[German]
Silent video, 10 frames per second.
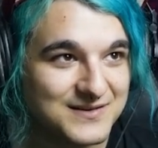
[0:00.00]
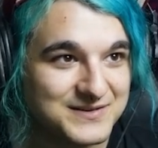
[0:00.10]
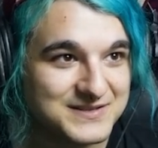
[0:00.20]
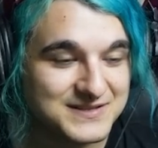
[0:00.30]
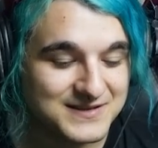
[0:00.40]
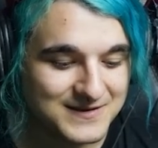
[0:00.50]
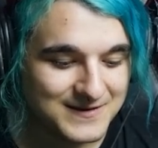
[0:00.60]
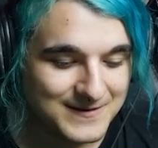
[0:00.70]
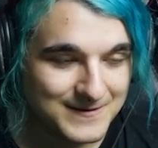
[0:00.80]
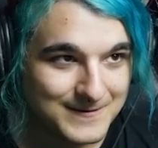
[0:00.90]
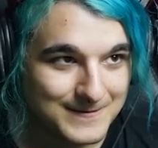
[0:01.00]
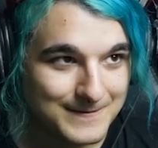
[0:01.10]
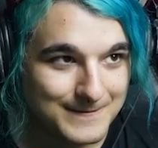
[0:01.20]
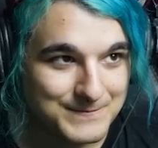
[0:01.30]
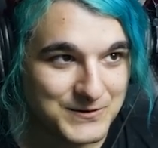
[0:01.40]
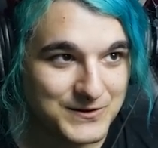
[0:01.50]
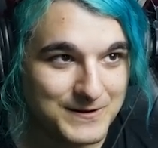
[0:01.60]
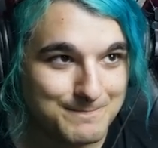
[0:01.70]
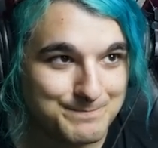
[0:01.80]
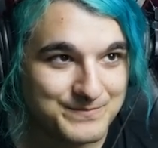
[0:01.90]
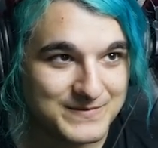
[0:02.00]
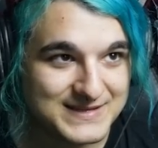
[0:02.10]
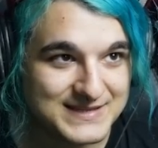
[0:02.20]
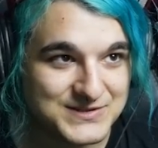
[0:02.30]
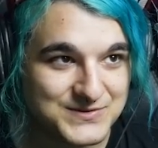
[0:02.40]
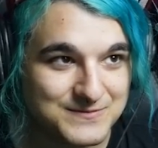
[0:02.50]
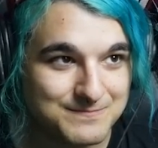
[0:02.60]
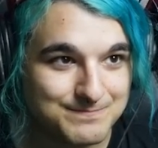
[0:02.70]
Auch nicht. Toll. Sehr schön.